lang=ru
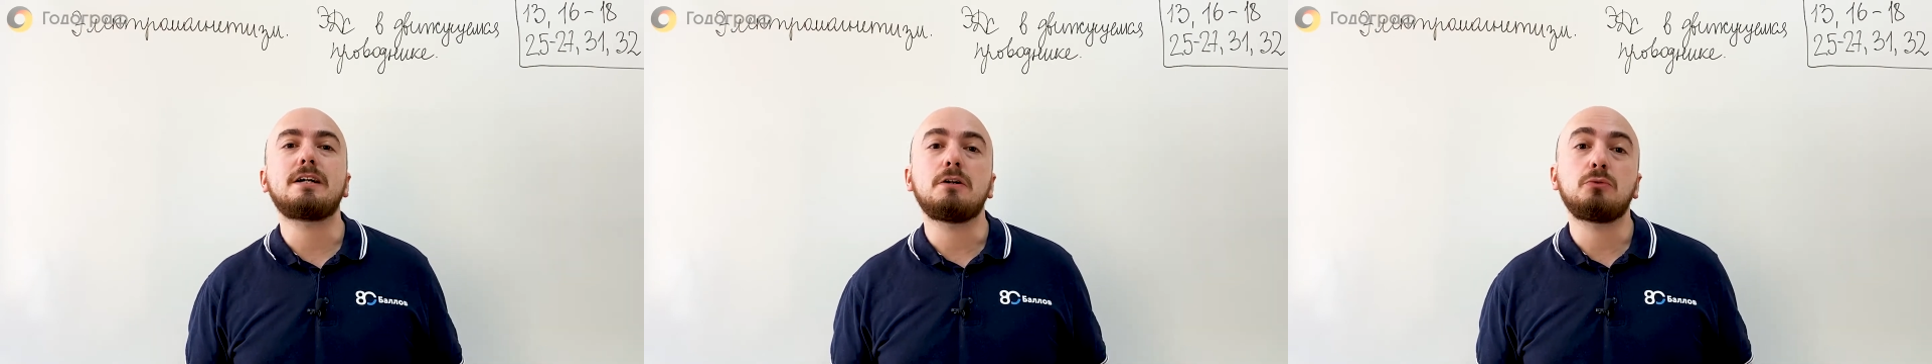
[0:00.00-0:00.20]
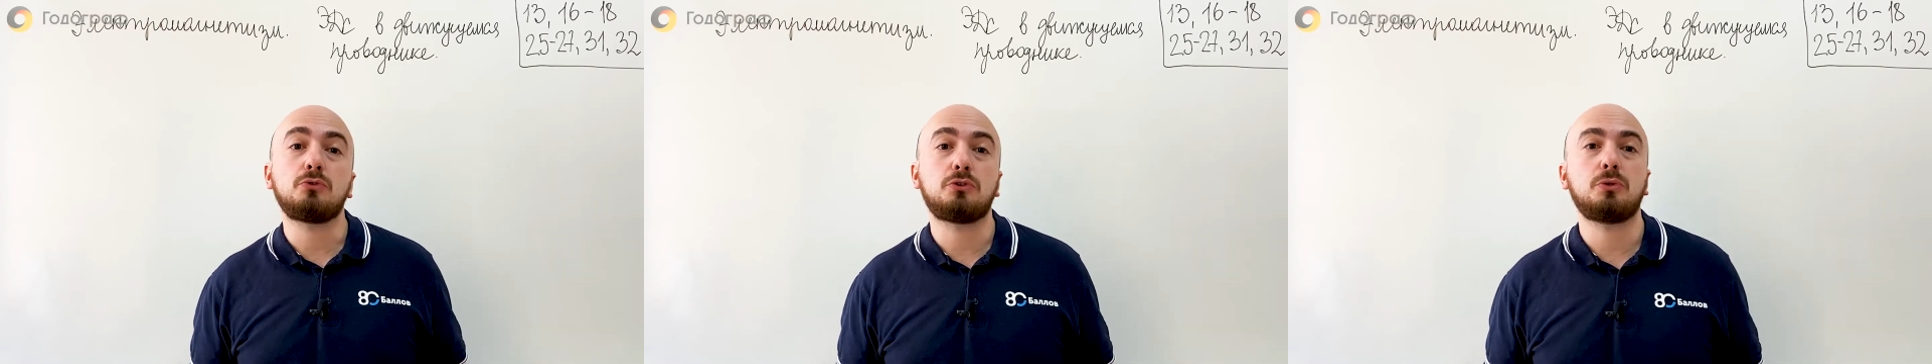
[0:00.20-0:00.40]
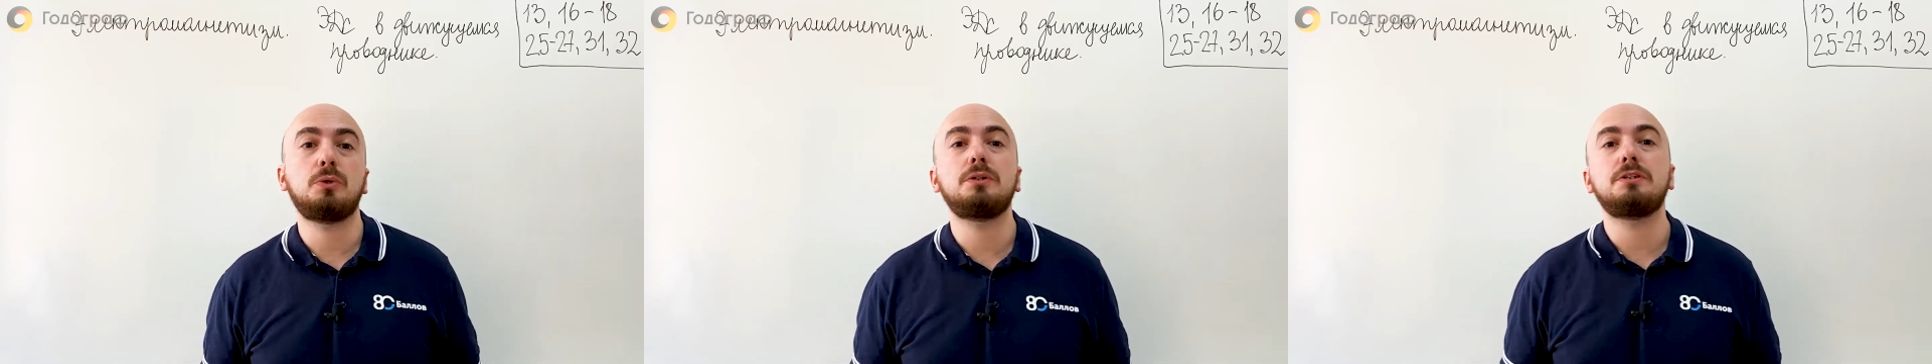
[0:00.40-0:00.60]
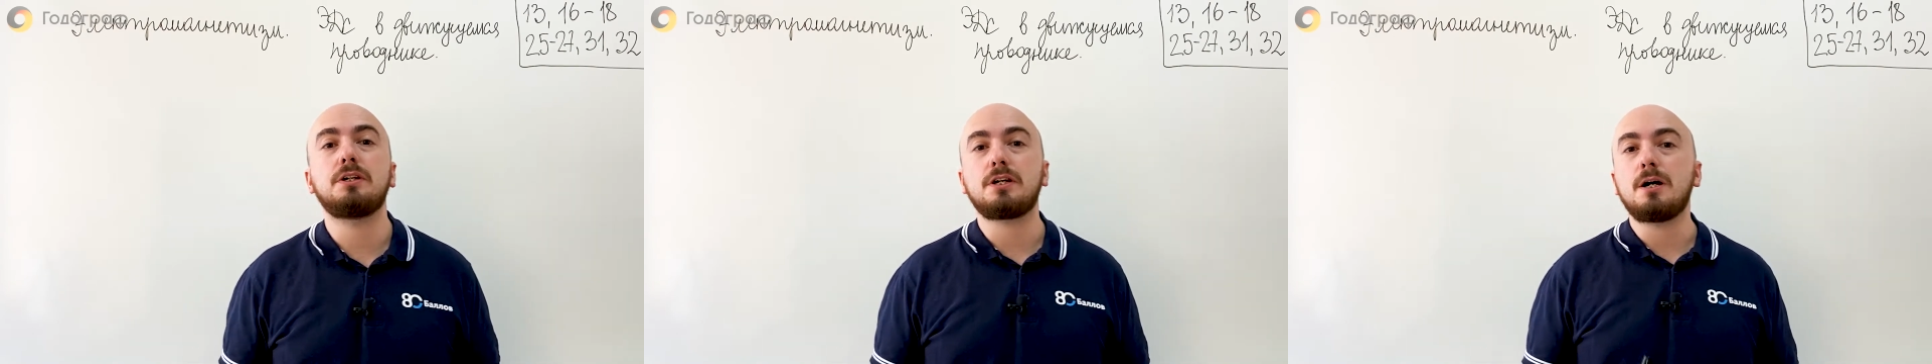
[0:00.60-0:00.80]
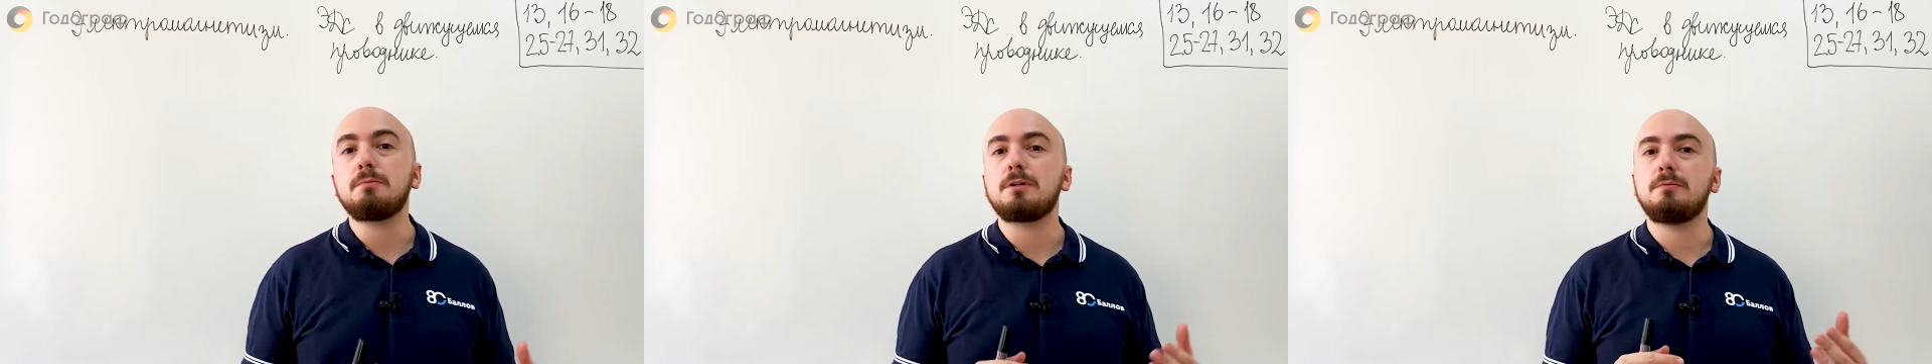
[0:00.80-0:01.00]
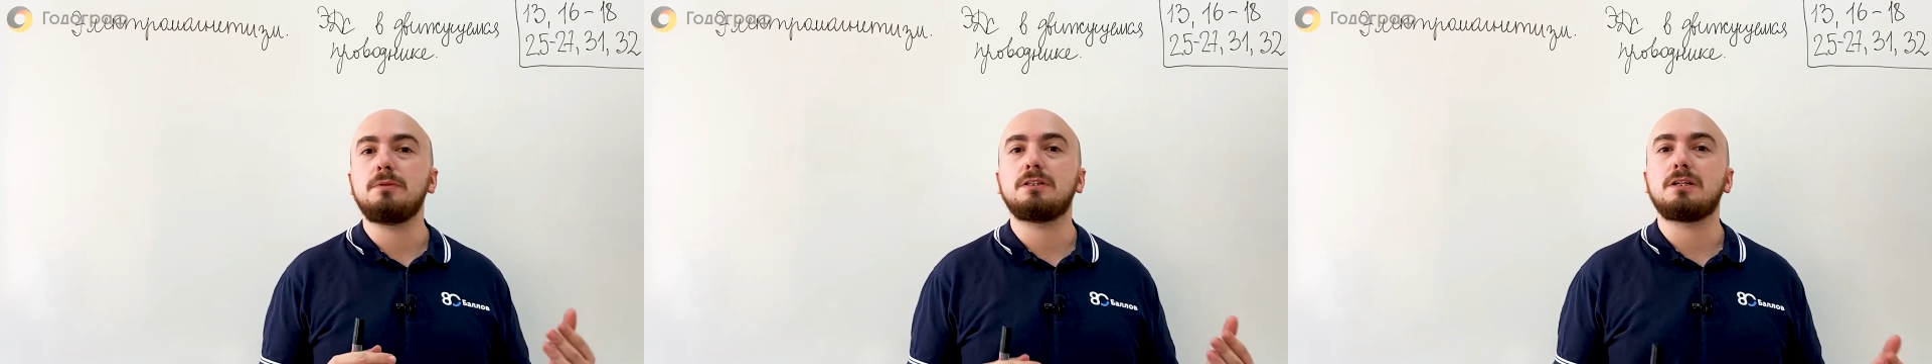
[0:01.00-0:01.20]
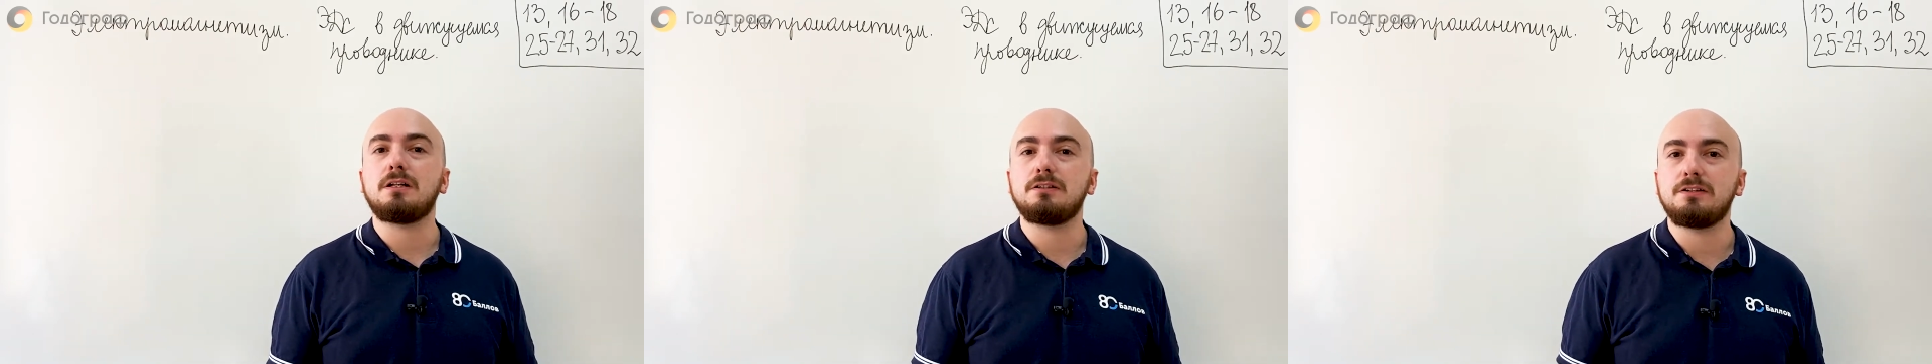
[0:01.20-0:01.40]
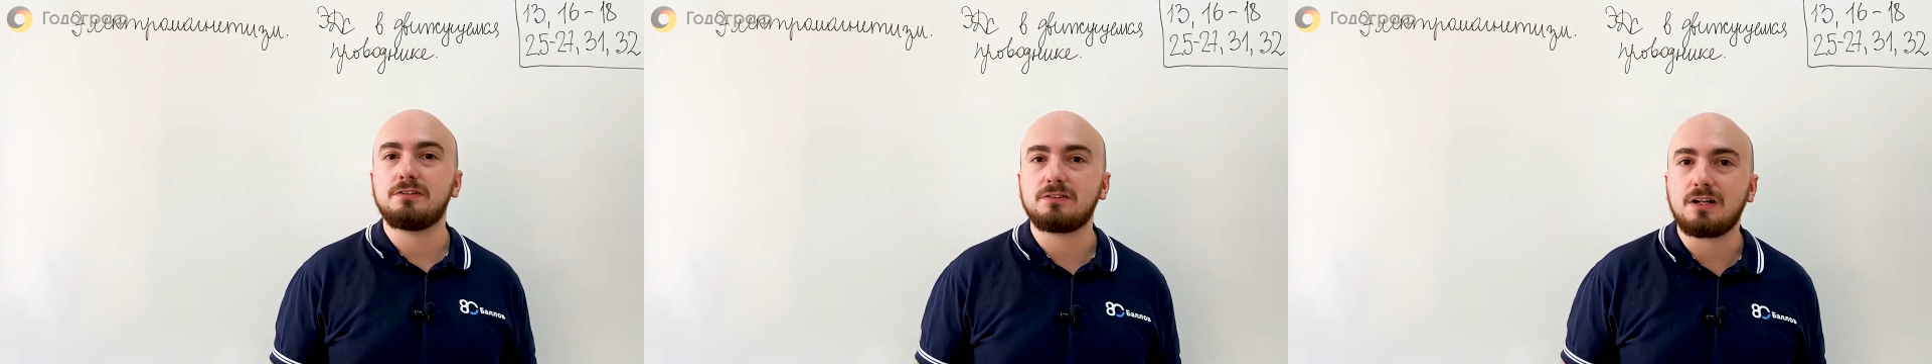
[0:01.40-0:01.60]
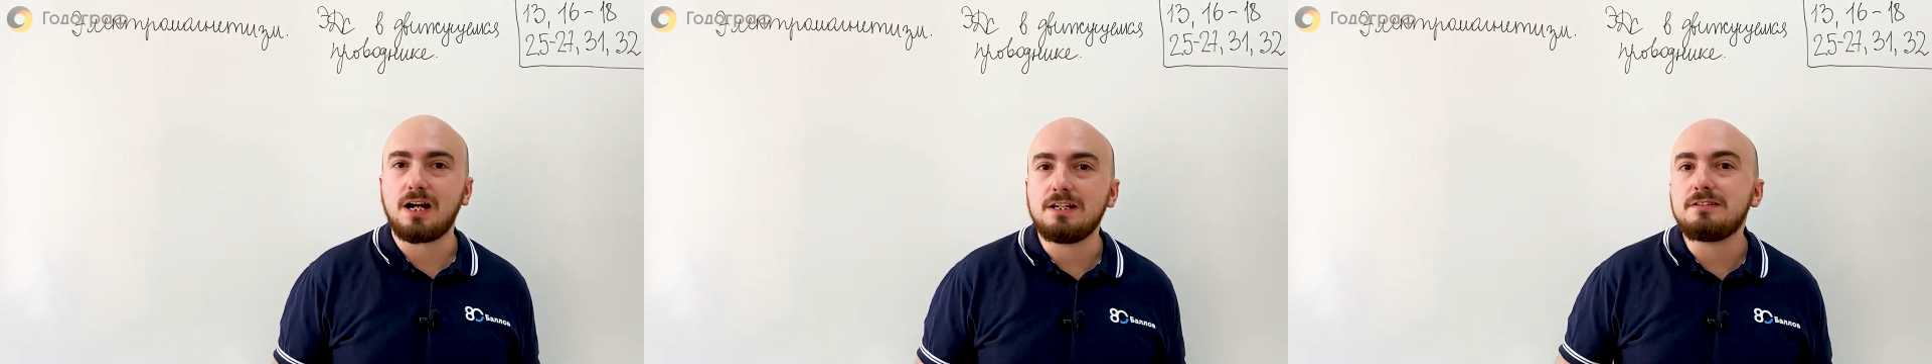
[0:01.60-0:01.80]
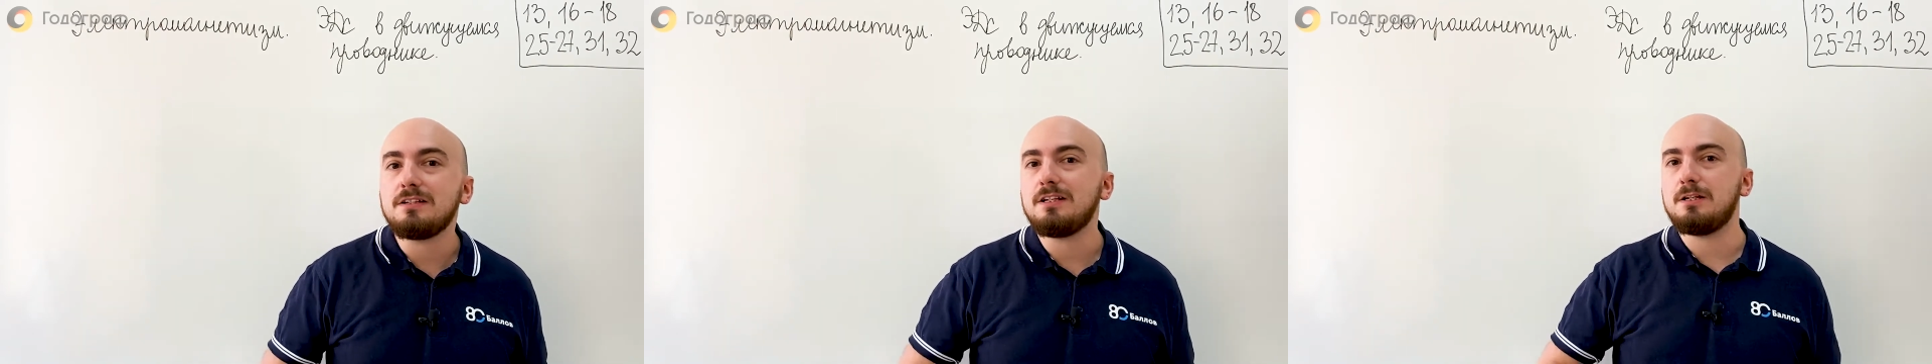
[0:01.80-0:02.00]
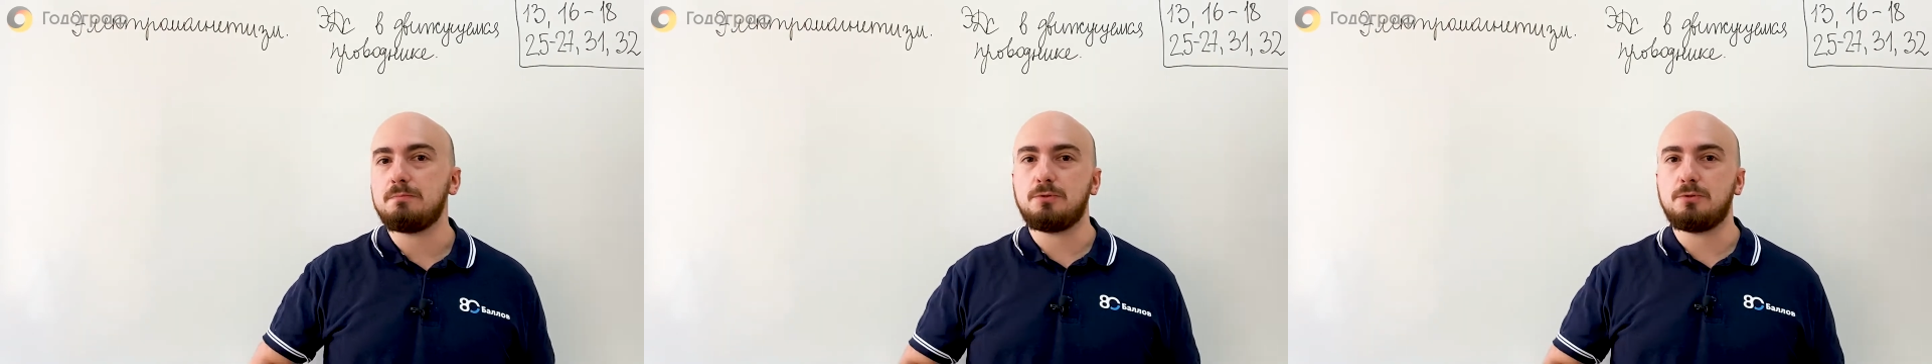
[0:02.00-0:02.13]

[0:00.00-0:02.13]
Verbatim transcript: как устроена рамка металлоискателя